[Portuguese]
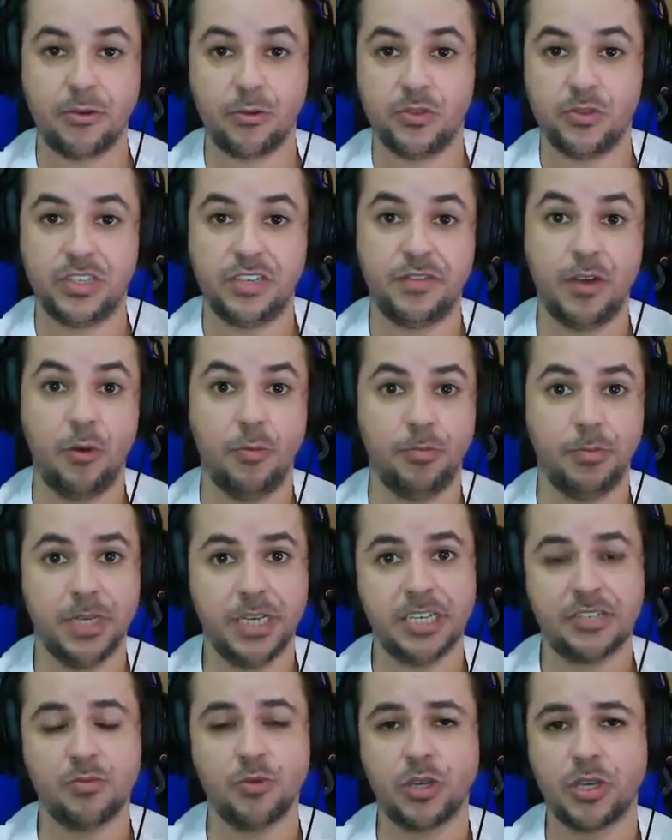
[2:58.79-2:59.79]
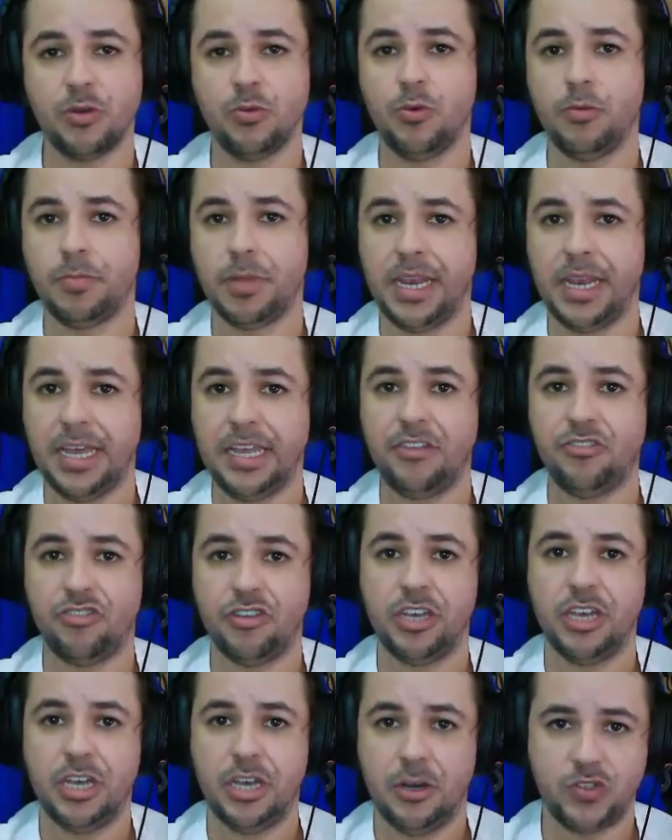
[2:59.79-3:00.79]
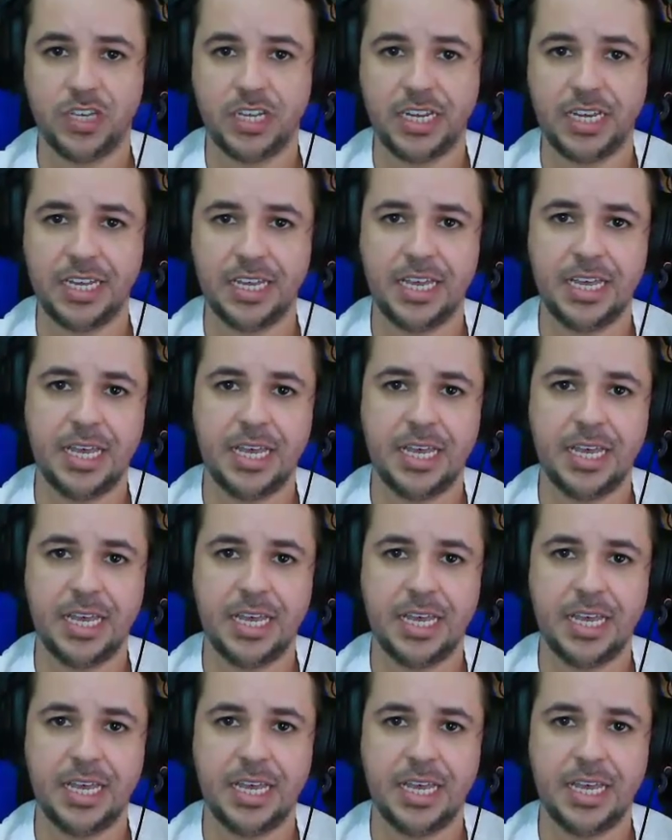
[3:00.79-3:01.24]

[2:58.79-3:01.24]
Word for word: Inclusive é o mesmo que o Upland usa,